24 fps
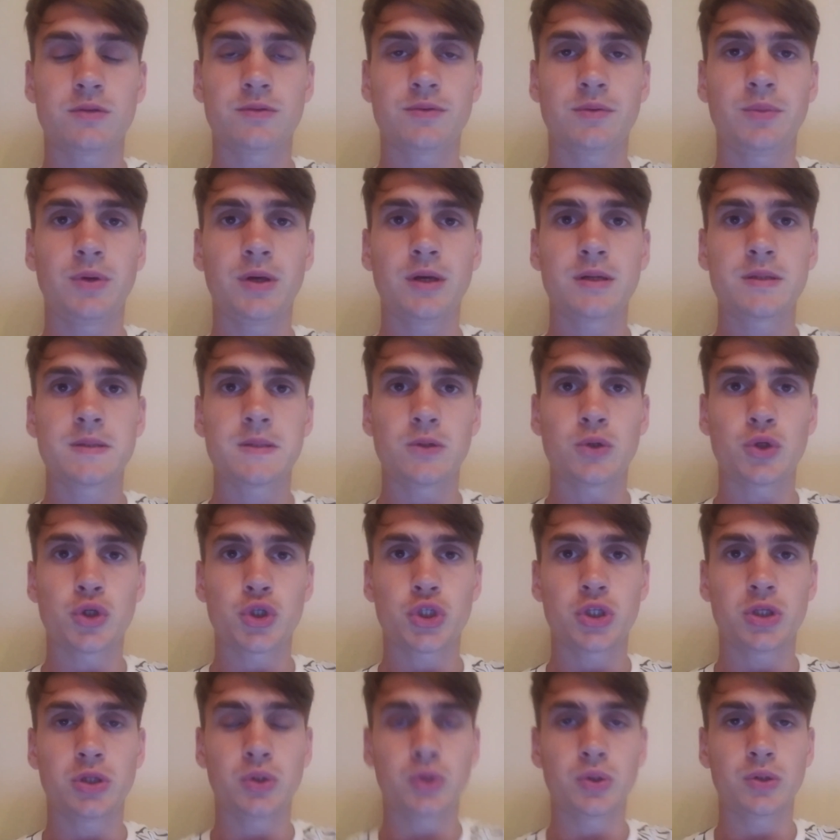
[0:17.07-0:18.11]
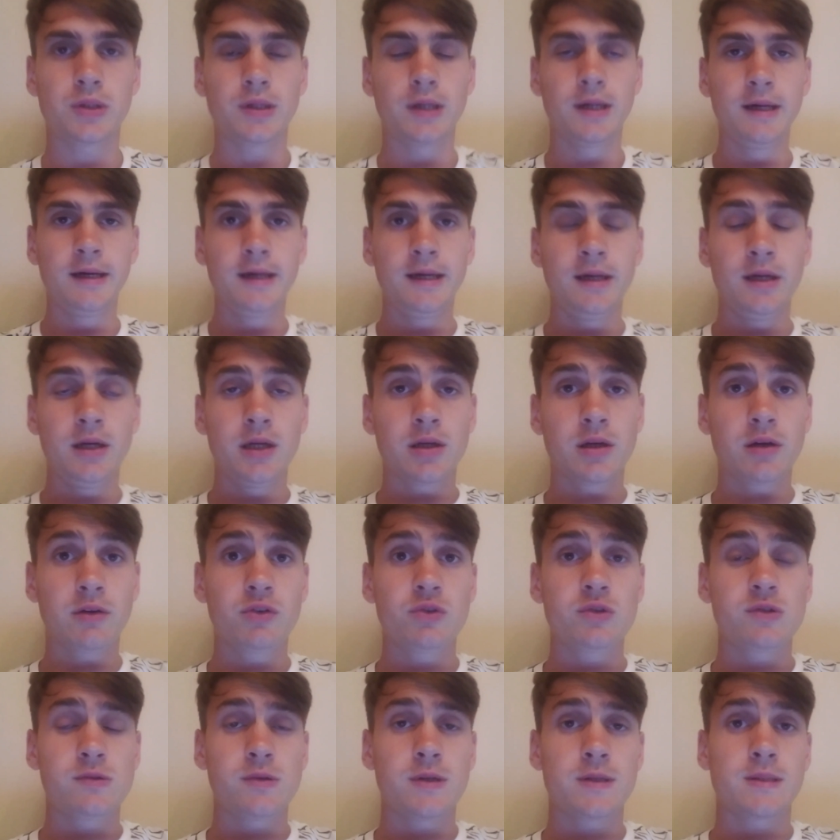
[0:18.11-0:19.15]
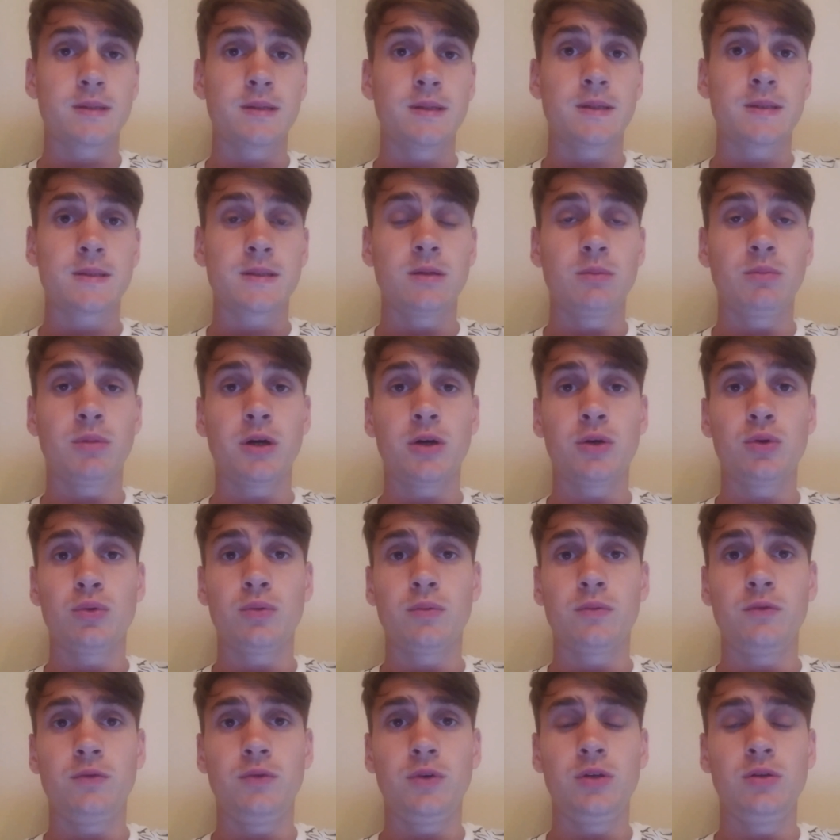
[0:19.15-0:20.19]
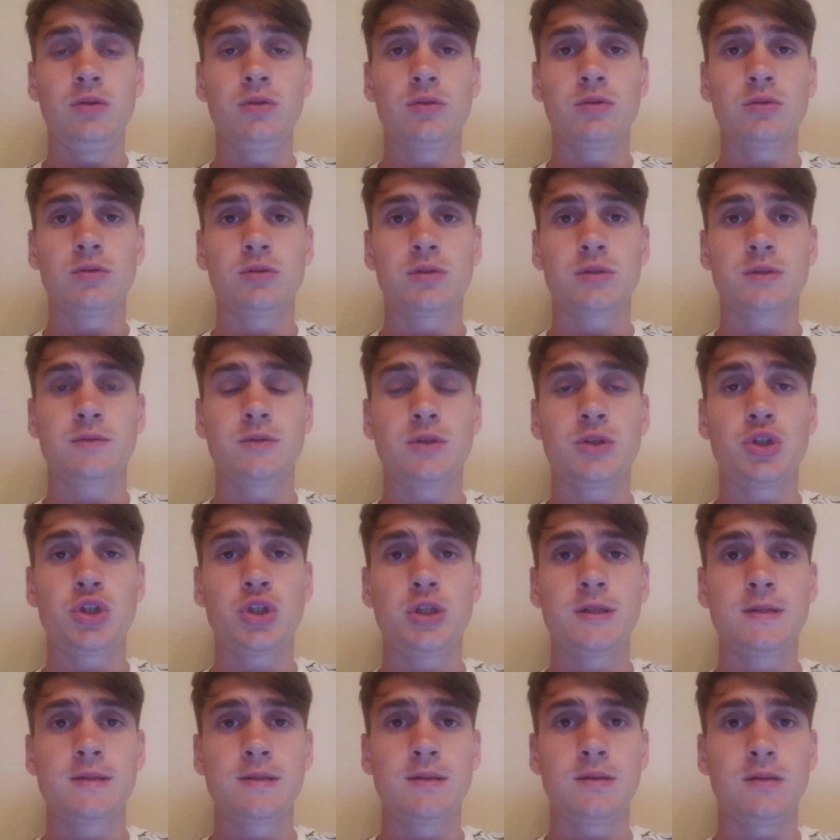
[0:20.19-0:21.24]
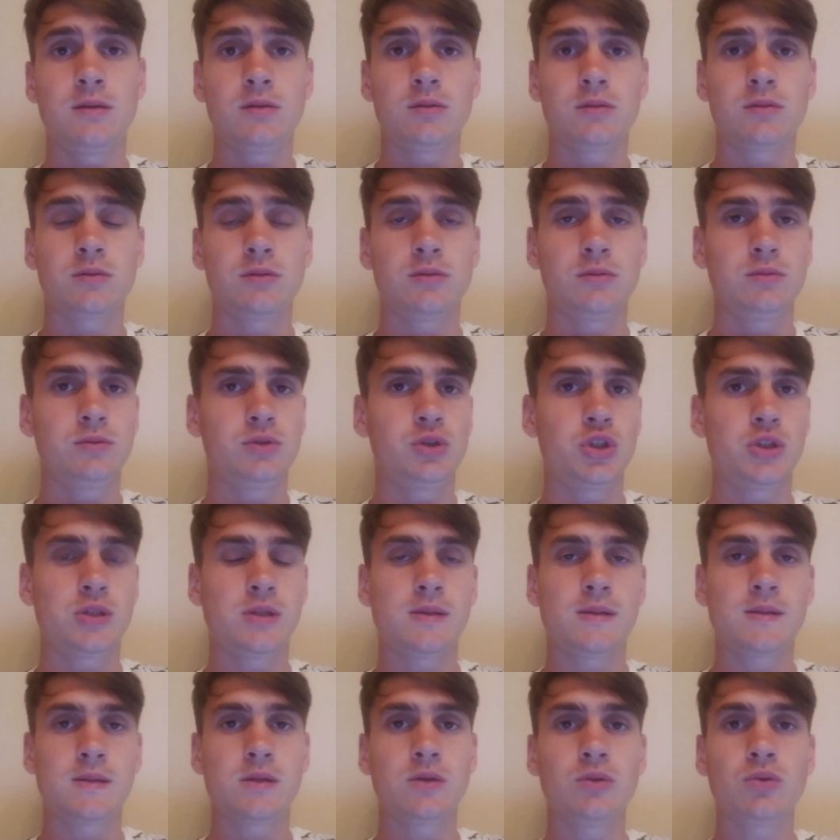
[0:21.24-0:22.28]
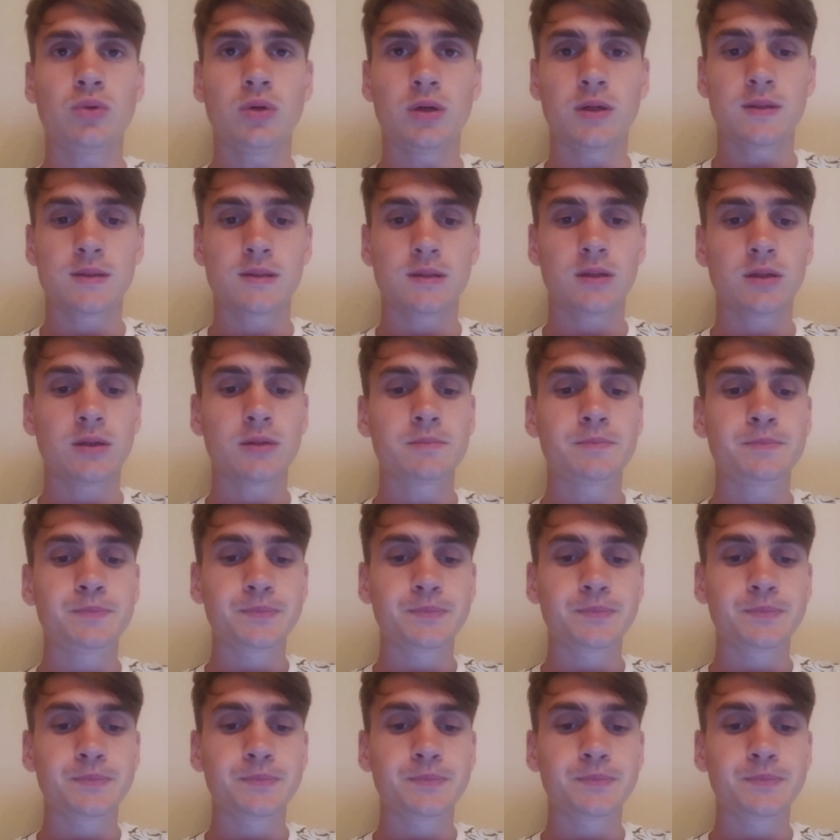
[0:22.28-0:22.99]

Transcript: С вами я, Сережа Енот. Как известно, я снимаю видео о своей жизни, жизненных ситуациях.